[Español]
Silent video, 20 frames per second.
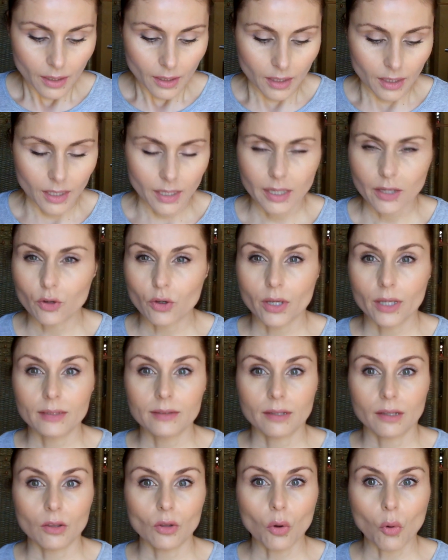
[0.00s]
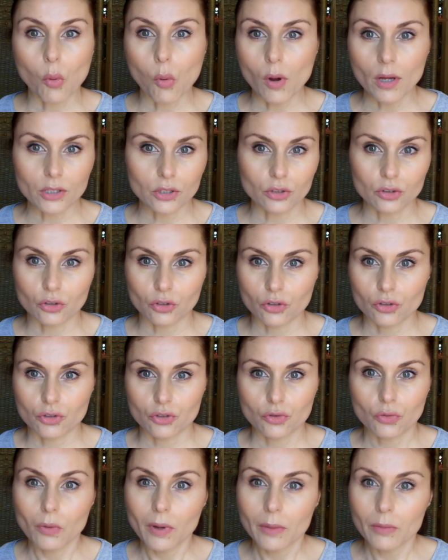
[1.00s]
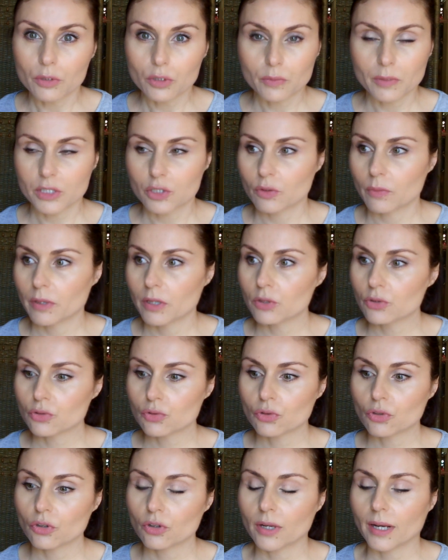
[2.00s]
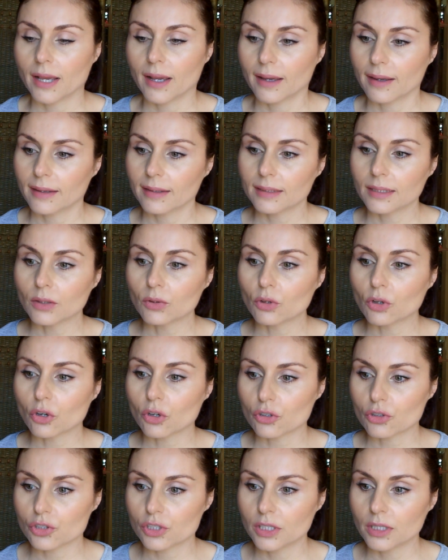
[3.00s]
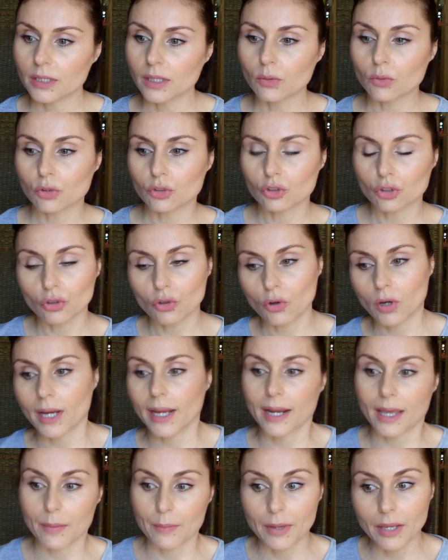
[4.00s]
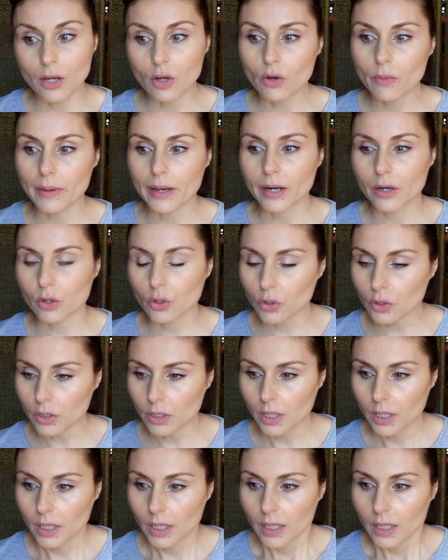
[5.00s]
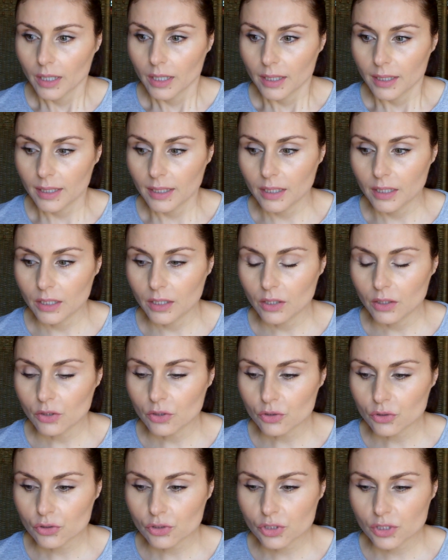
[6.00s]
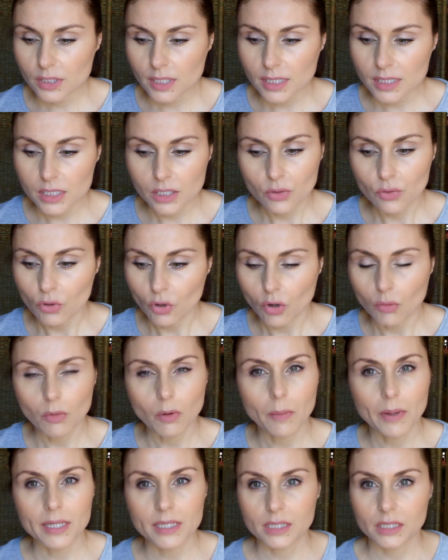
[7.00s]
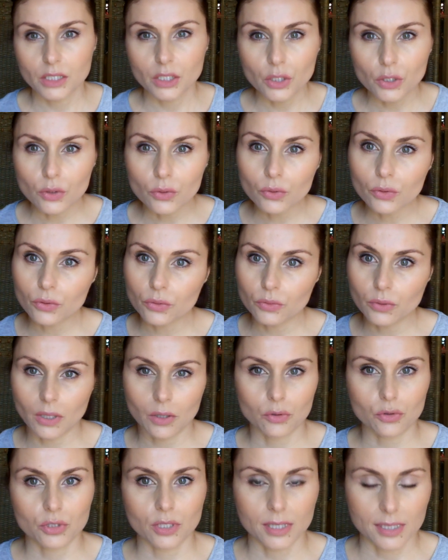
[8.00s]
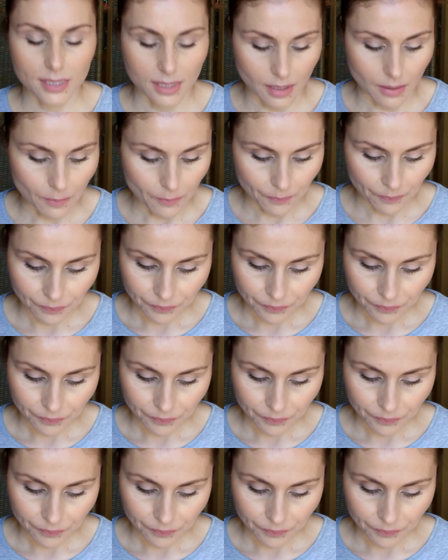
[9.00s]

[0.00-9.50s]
Eh, creo que han traído cuatro tonos nuevos, más o menos, uno naranjita, uno rosita, uno tono caramelo, marrón y no sé si uno como más nude, una cosa así.